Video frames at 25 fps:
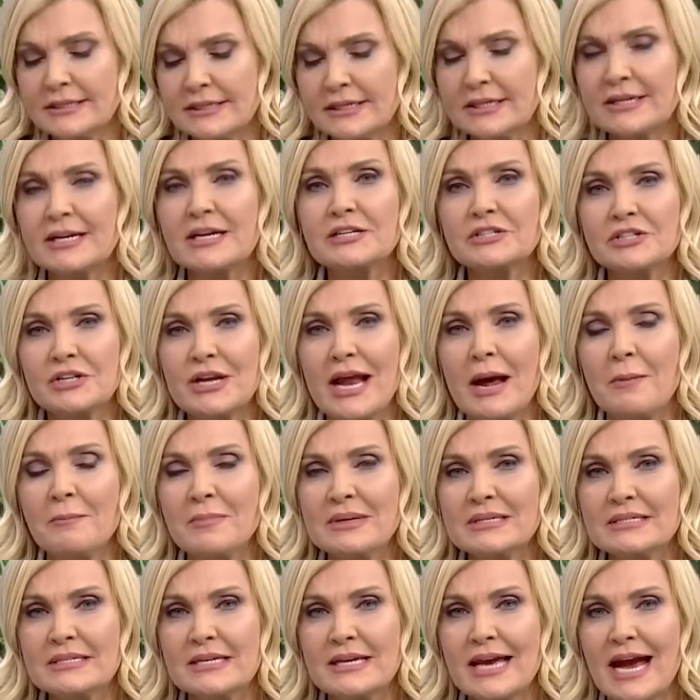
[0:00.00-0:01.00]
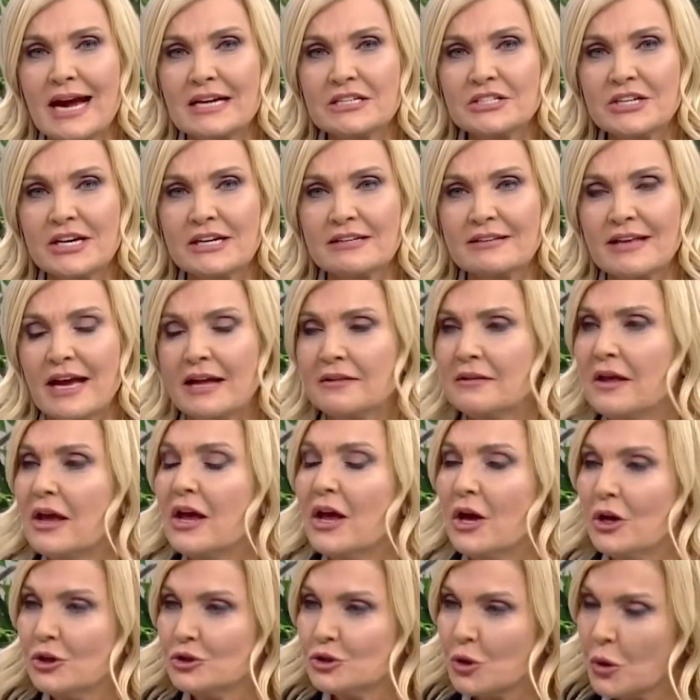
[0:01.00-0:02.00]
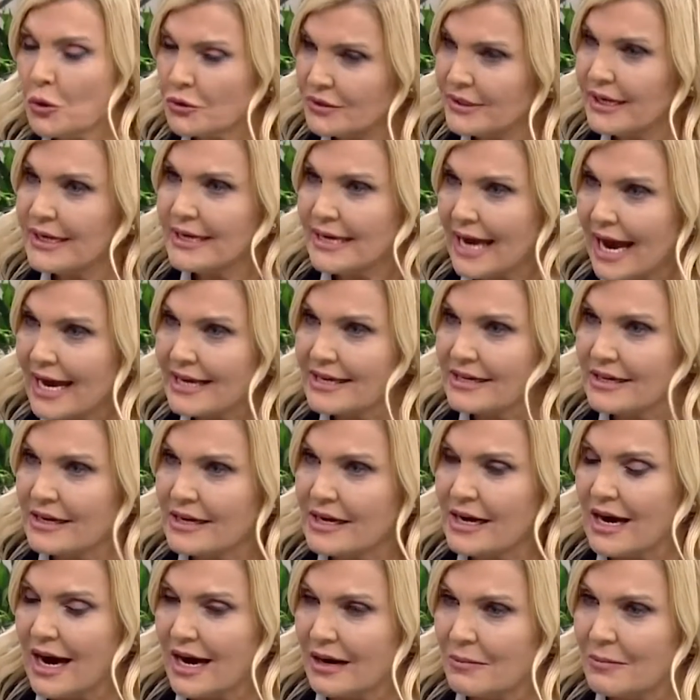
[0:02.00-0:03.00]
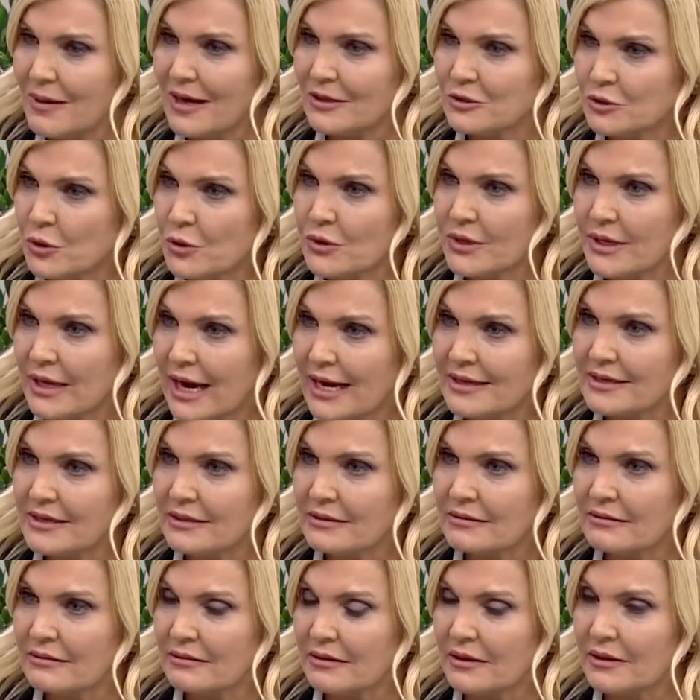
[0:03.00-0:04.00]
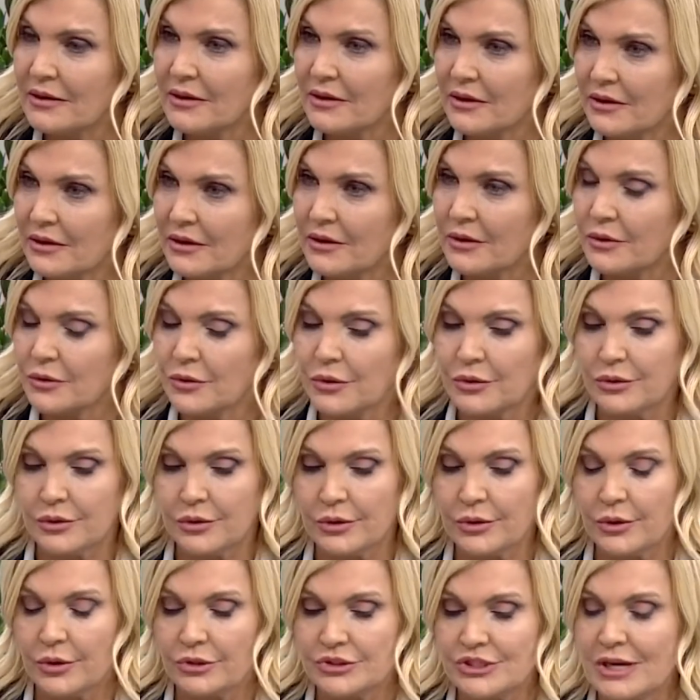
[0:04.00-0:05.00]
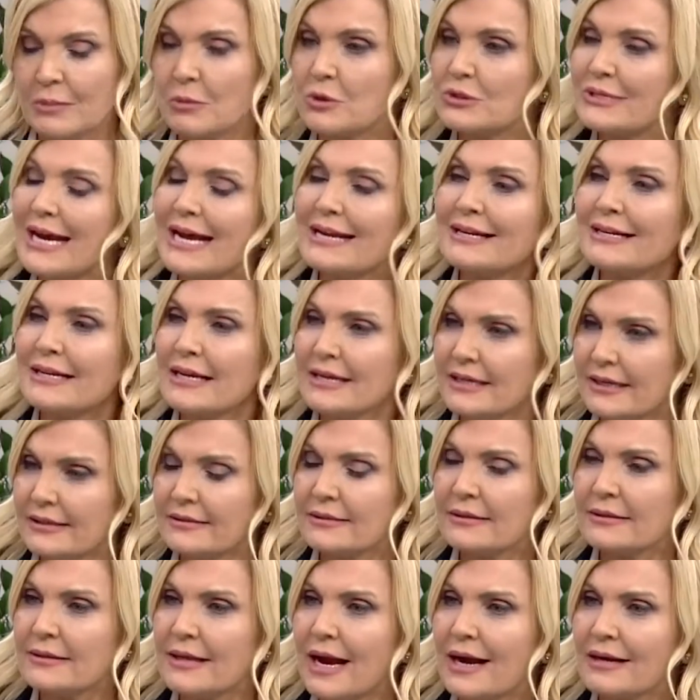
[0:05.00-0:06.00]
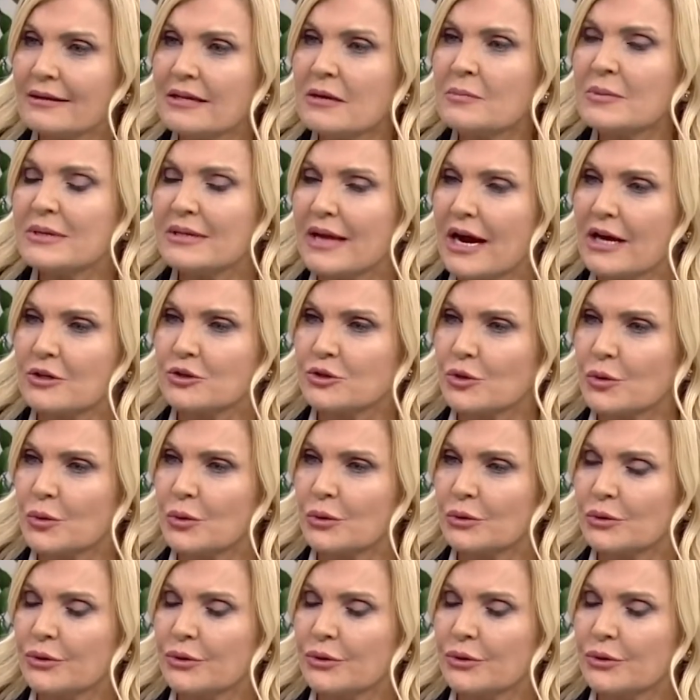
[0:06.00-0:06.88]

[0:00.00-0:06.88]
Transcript: kireçlenmesi gerçekten çok da yaygın galiba. Çok yaygın evet. görülüyor hocam. Özellikle kadınlarda mı daha çok oluyor?